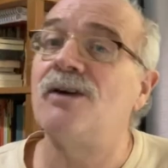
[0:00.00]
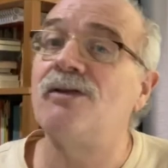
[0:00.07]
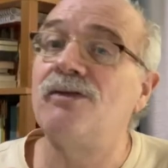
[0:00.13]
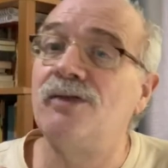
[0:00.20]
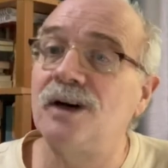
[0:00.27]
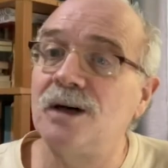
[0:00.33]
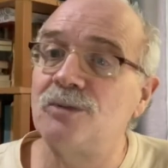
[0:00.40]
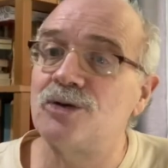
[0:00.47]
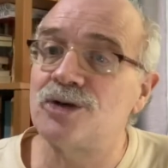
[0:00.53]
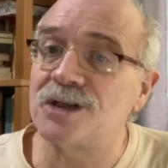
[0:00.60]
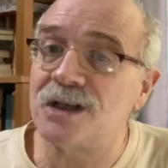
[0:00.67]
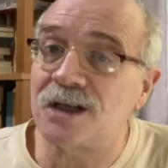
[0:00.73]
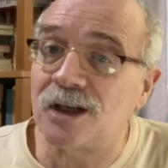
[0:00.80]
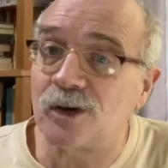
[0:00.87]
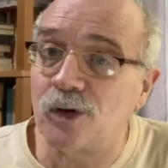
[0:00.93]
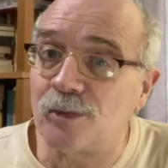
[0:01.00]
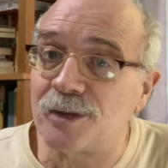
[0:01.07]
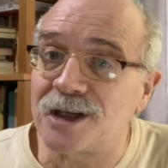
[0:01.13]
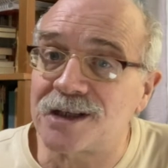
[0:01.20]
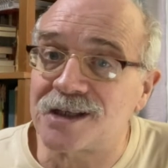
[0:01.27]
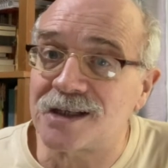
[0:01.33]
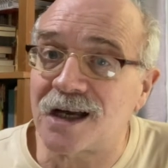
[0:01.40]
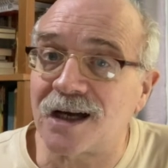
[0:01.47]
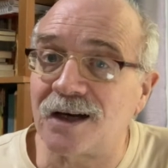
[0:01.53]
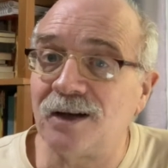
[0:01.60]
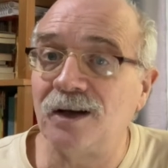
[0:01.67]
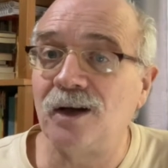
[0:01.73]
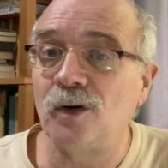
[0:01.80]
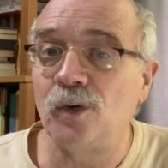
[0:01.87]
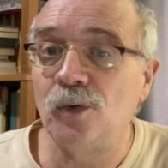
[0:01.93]
Vamos ter que começar
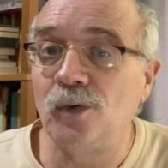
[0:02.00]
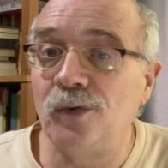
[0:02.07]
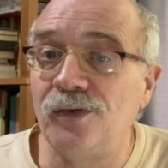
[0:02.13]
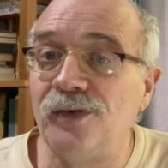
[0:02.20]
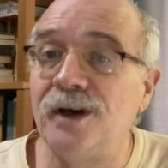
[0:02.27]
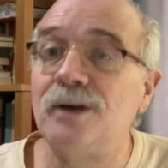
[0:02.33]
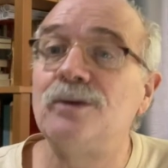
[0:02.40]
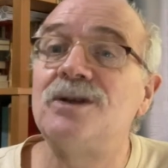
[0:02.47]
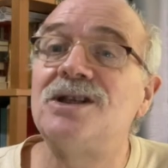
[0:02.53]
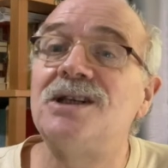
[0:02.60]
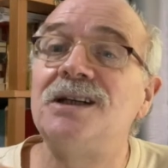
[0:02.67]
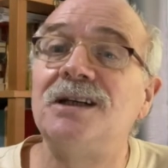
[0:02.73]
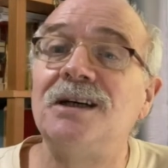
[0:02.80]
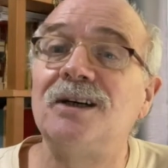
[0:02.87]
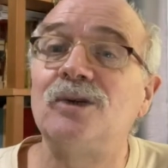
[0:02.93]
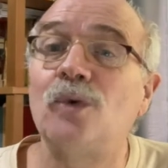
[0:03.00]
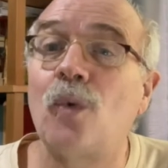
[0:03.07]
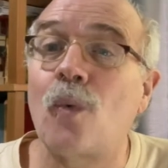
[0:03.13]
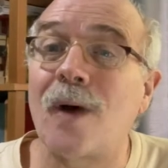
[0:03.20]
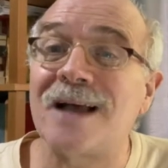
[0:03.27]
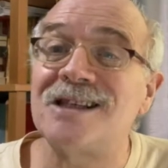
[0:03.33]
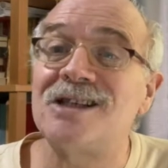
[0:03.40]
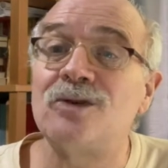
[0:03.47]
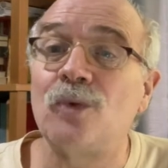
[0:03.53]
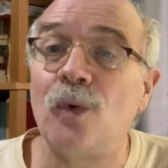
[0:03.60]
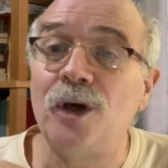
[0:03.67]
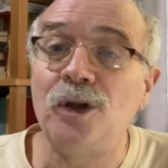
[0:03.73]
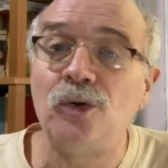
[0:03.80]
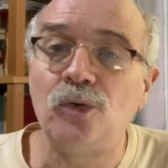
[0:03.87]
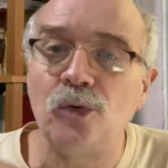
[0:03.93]
o governo tirando quase
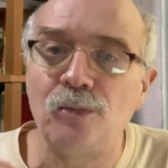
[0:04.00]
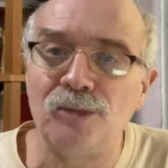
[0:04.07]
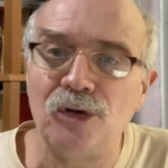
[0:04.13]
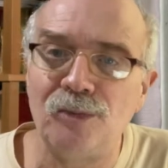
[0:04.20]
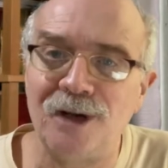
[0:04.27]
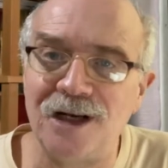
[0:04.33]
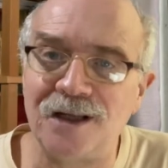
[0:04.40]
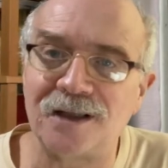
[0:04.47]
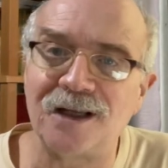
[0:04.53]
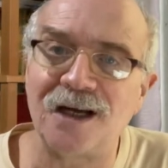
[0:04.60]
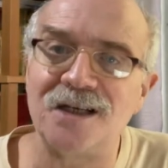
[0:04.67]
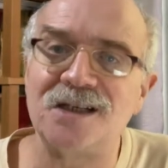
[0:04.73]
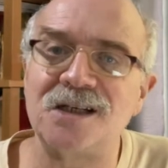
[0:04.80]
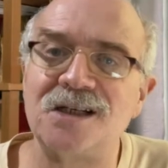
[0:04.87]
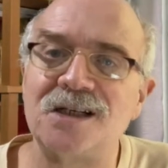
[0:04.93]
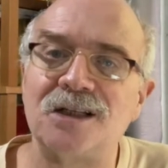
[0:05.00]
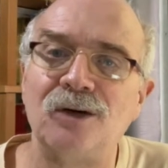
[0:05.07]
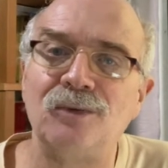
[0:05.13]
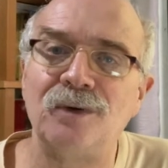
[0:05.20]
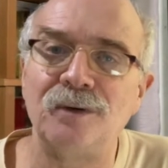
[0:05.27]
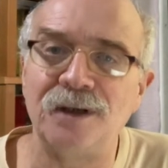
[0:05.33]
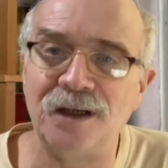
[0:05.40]
8 mil militares que estão